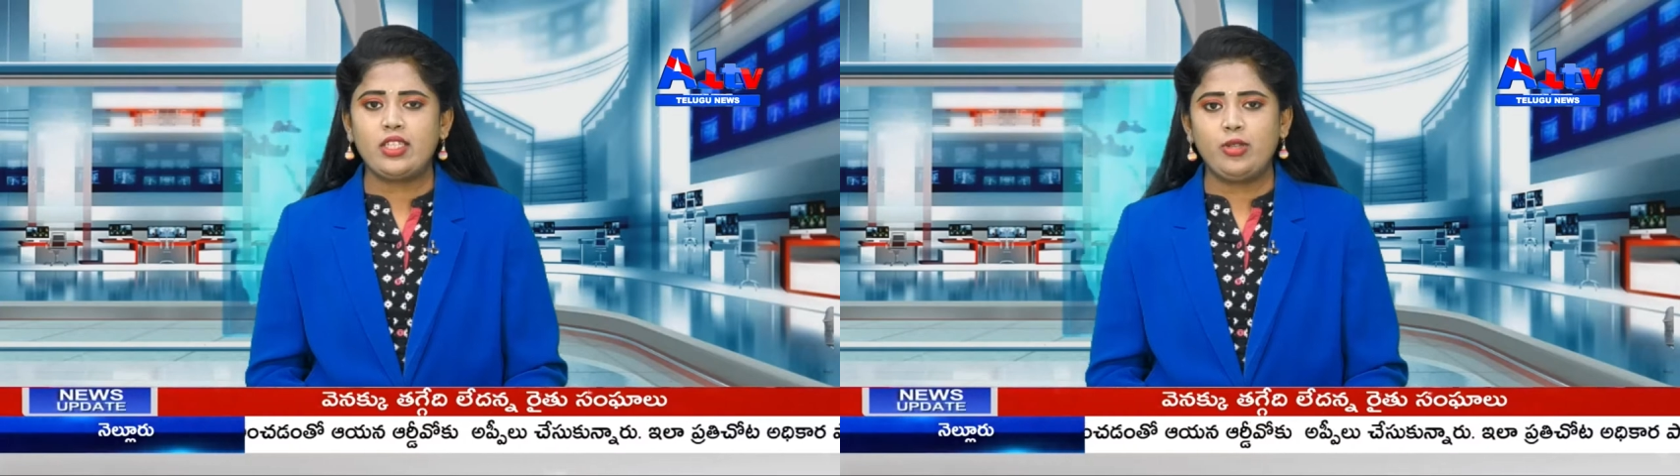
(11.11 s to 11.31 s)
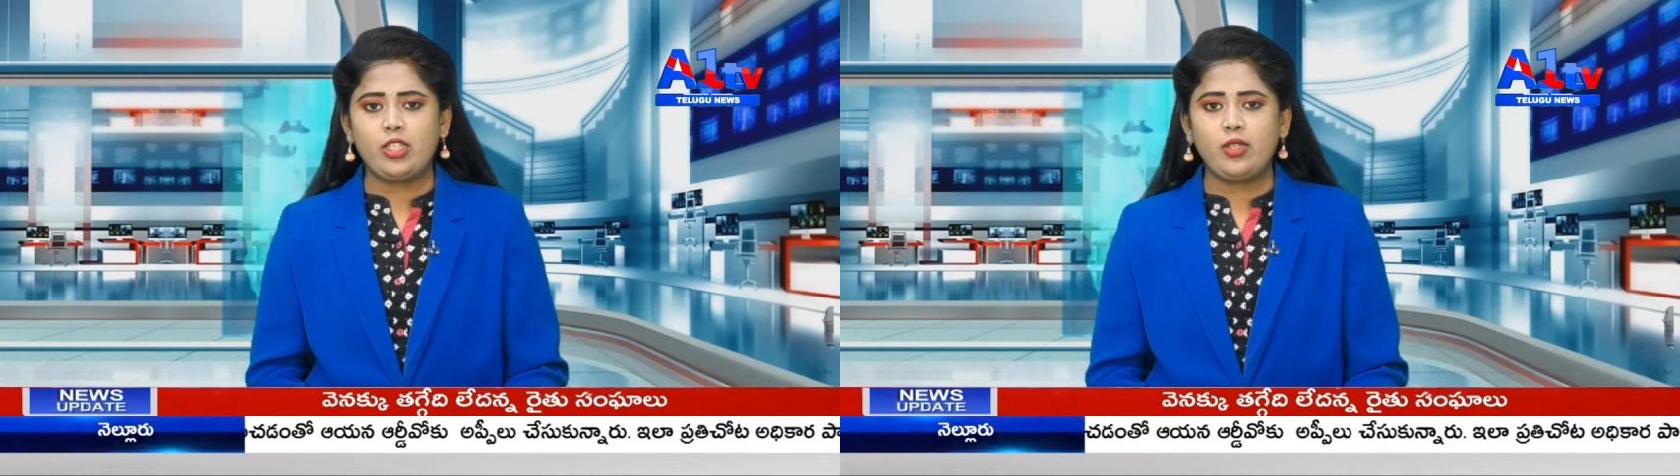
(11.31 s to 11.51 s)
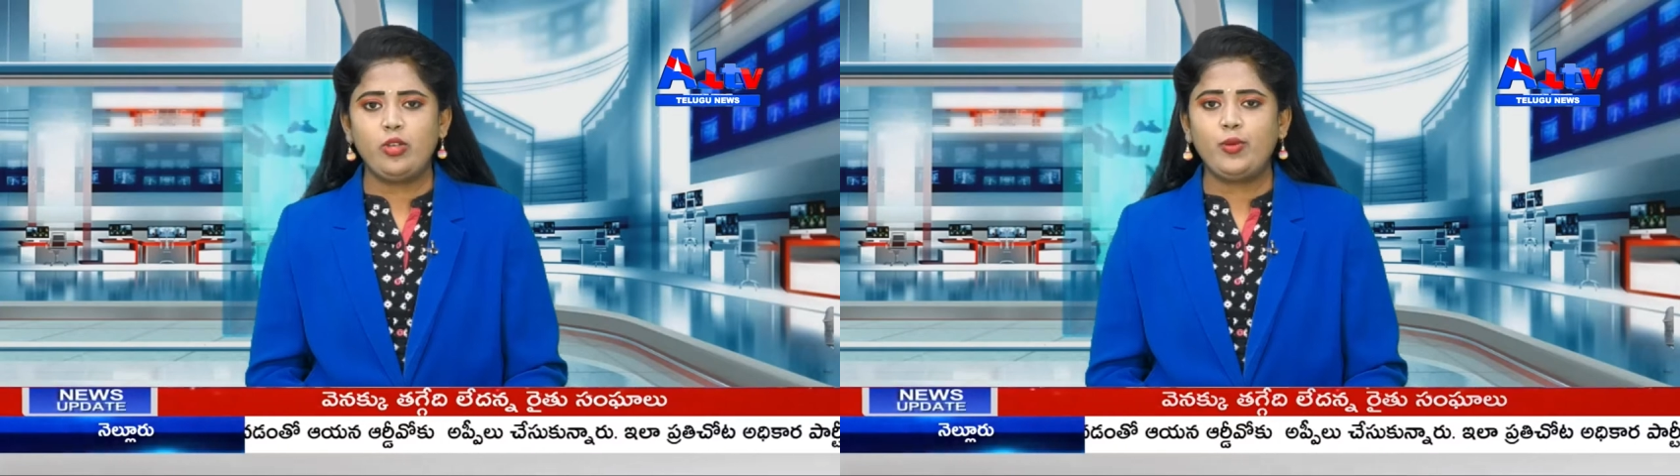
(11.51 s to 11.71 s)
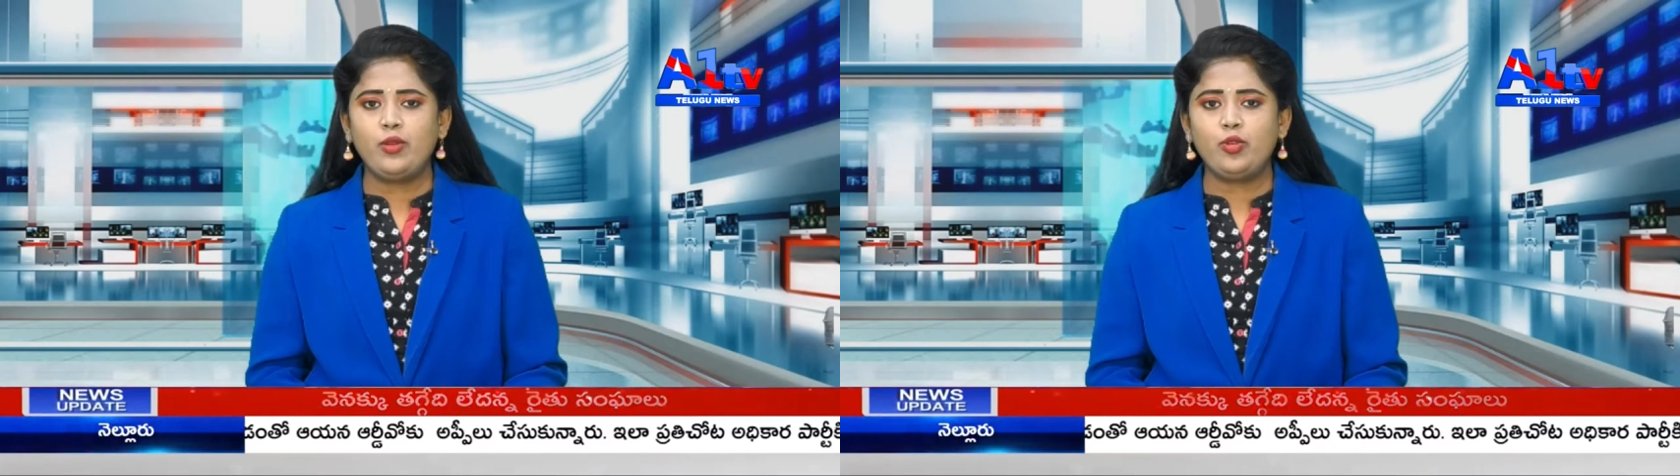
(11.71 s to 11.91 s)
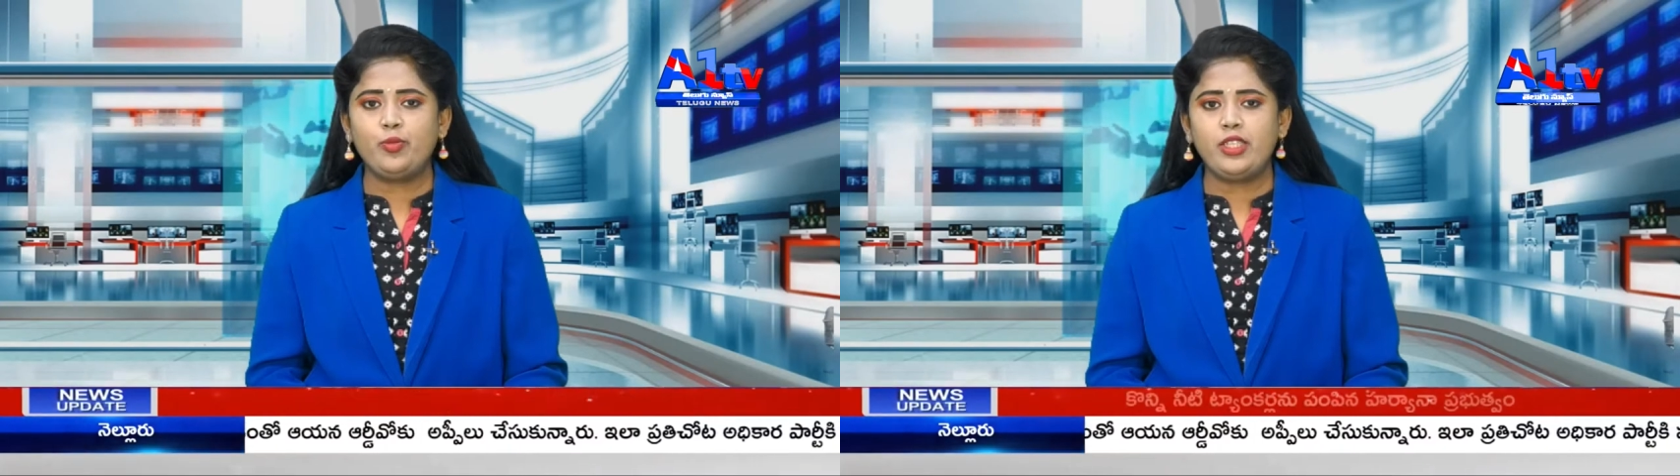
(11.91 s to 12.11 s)
సమక్షంలో
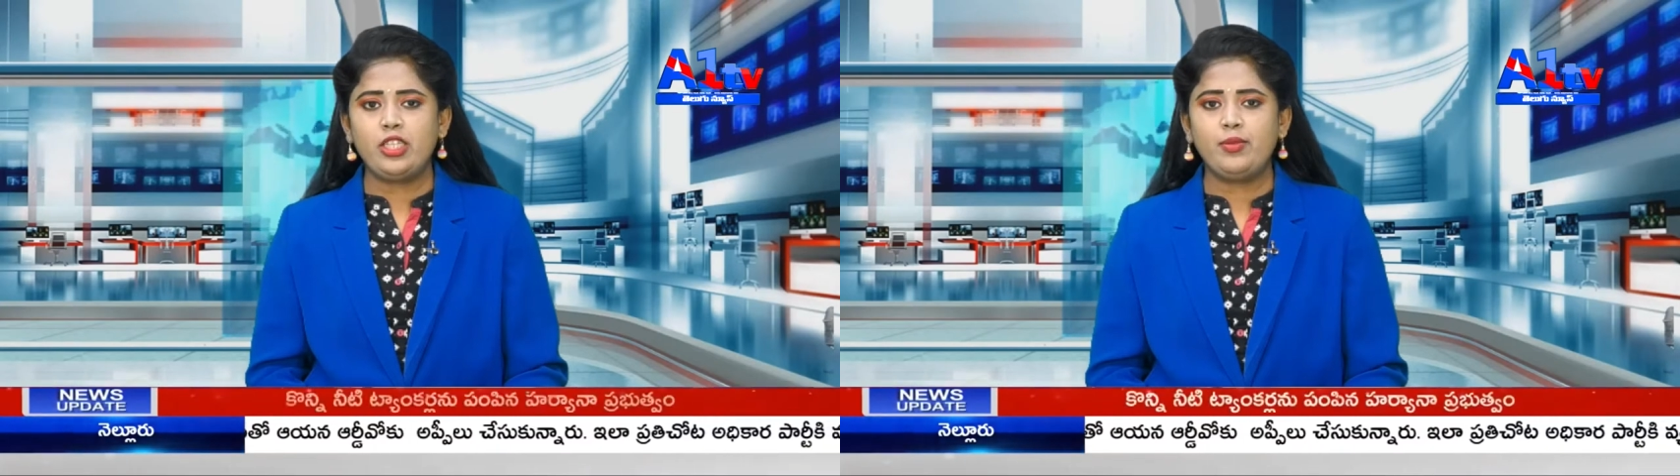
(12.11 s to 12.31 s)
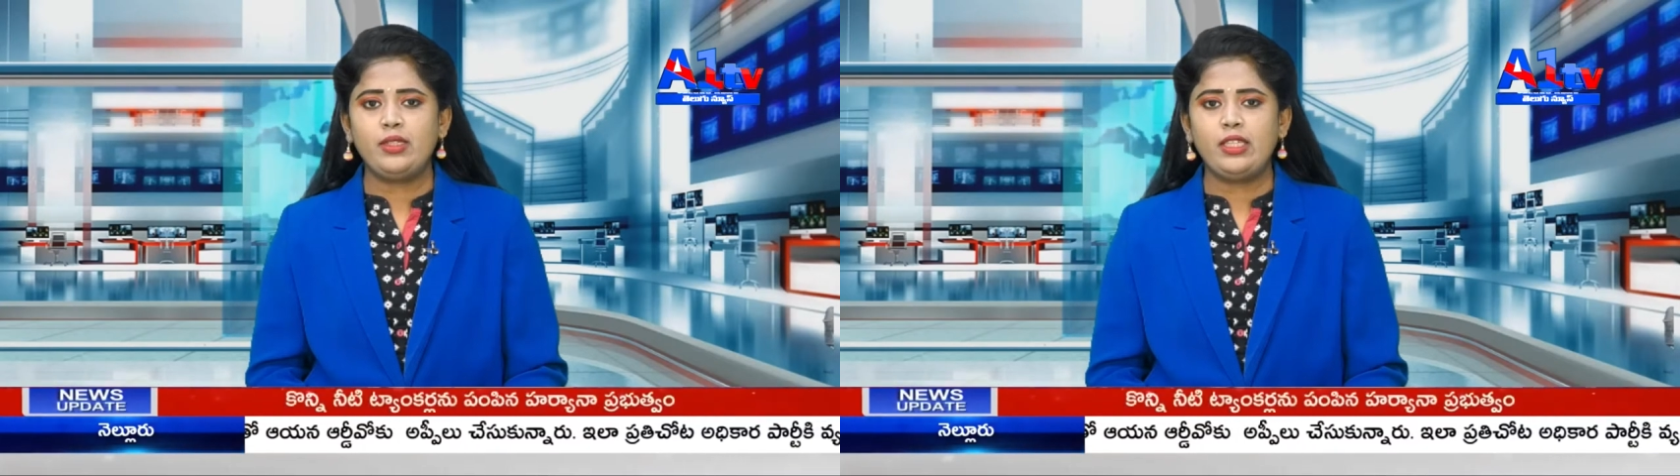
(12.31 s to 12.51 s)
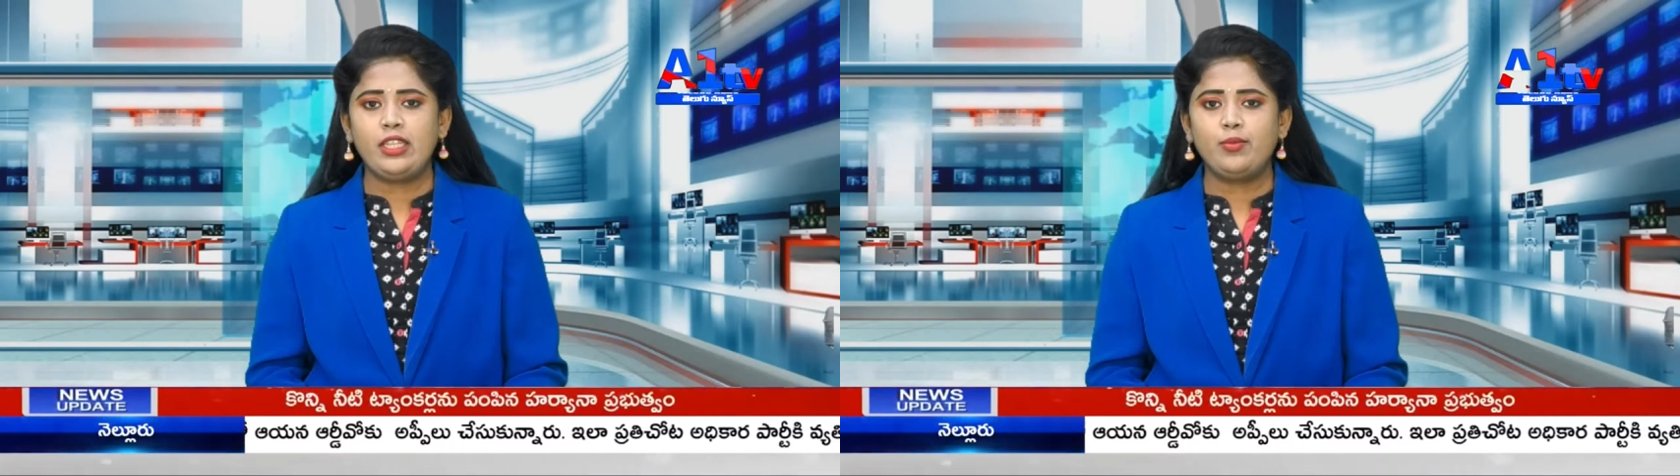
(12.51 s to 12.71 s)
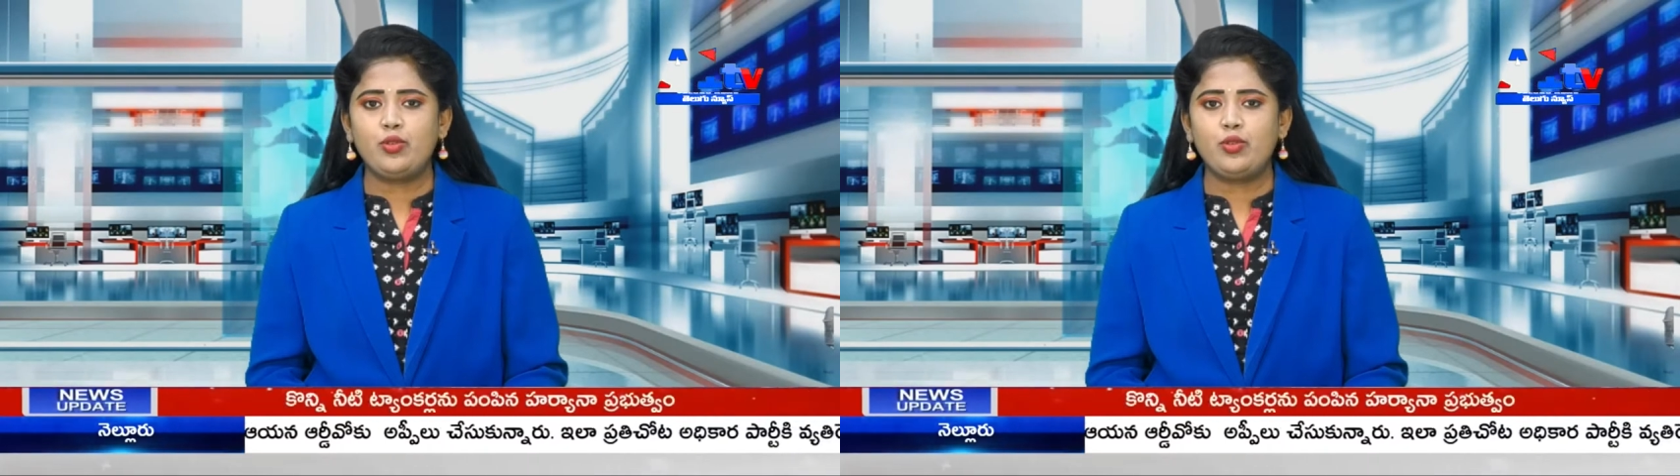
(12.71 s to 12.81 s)
పలువురు బీజేపీ తీర్థం